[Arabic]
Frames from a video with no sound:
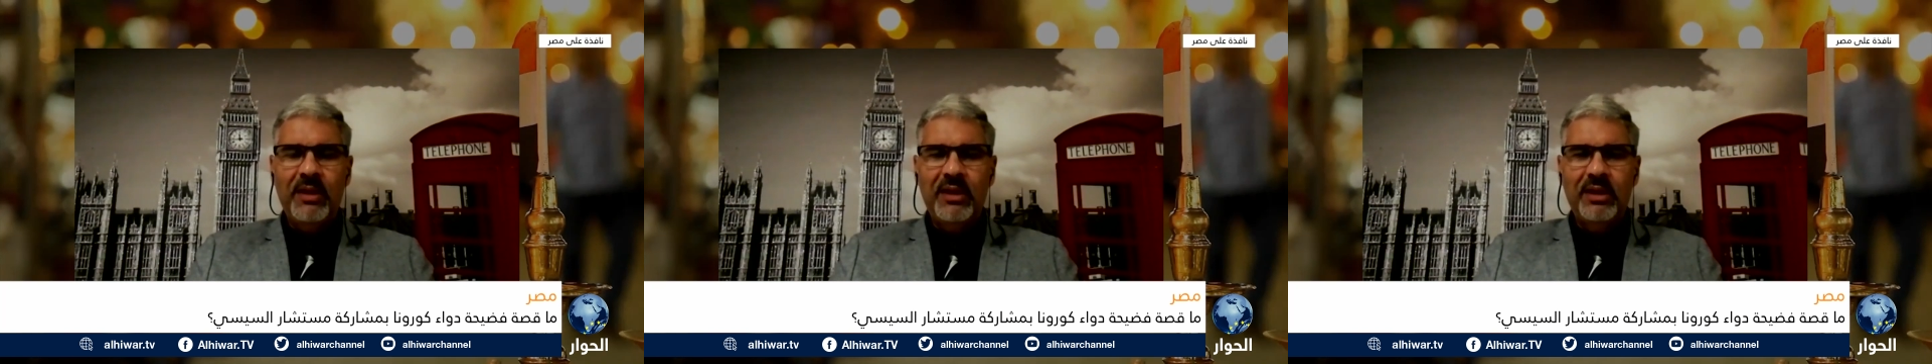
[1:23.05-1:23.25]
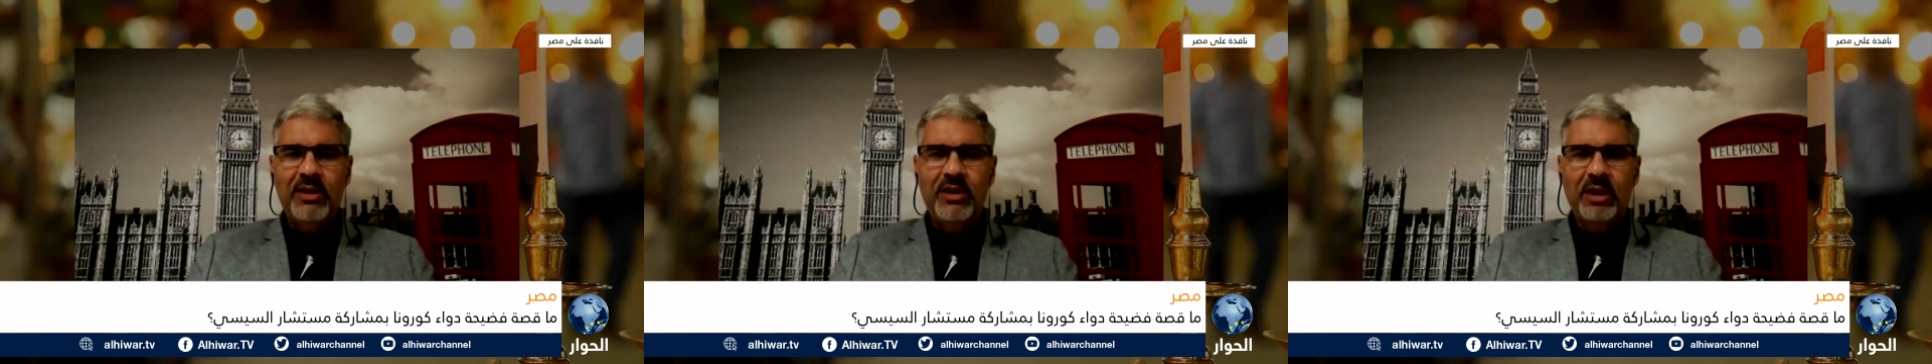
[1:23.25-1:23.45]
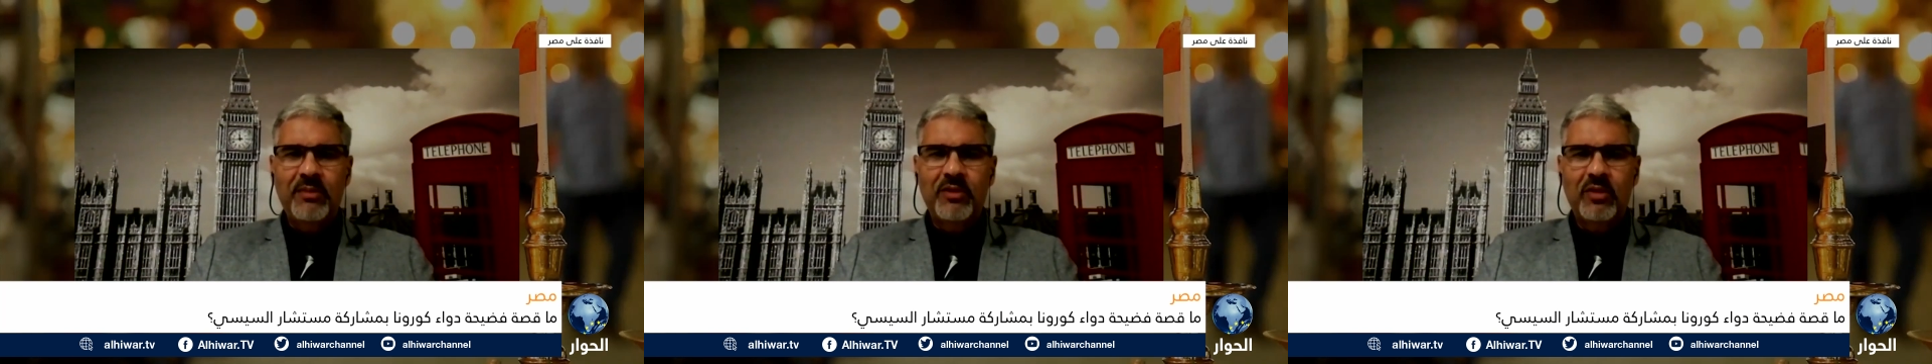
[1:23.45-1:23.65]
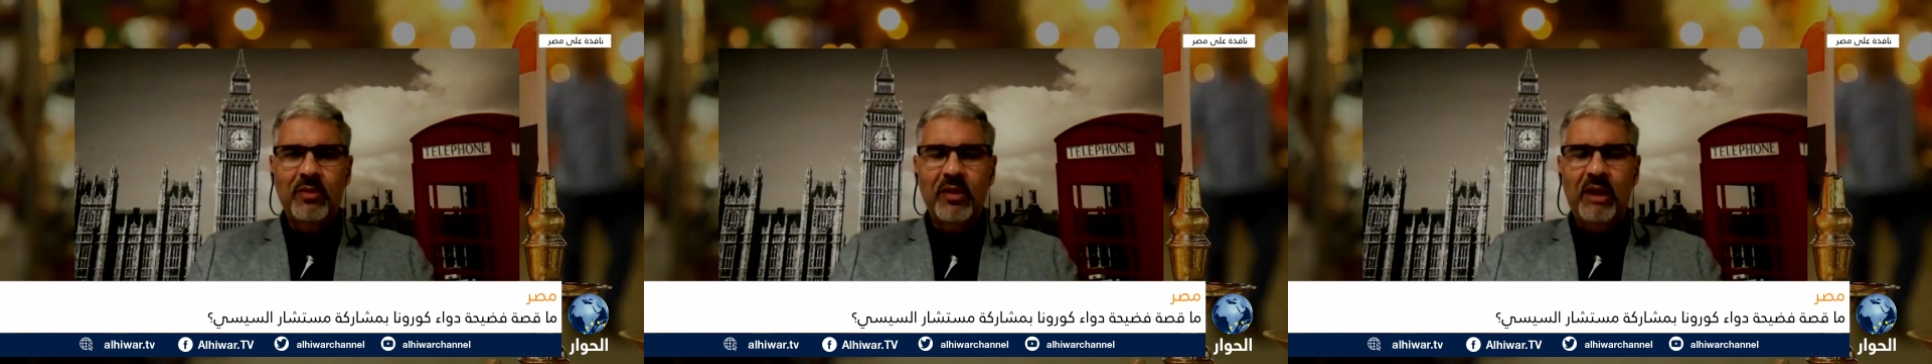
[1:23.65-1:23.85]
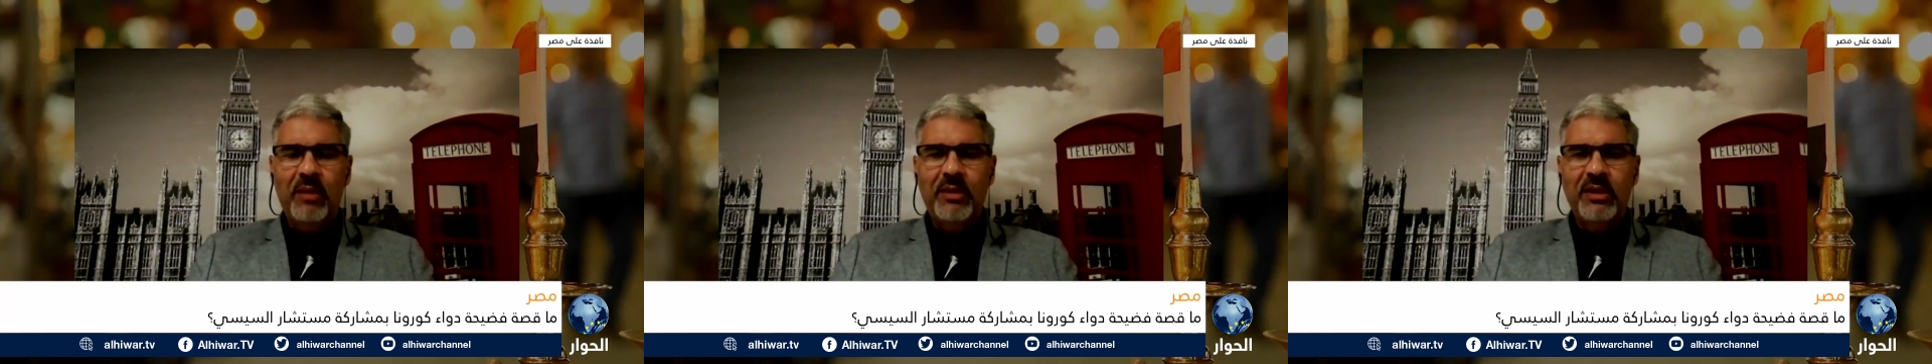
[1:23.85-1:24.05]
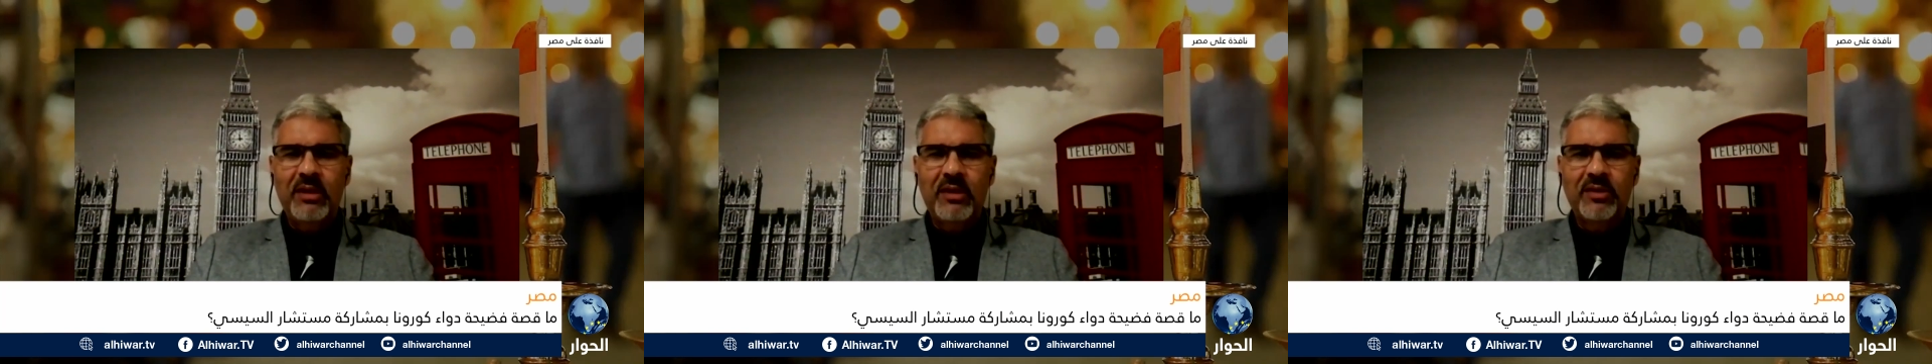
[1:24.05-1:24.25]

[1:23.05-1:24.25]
عين شمس ومن جامعه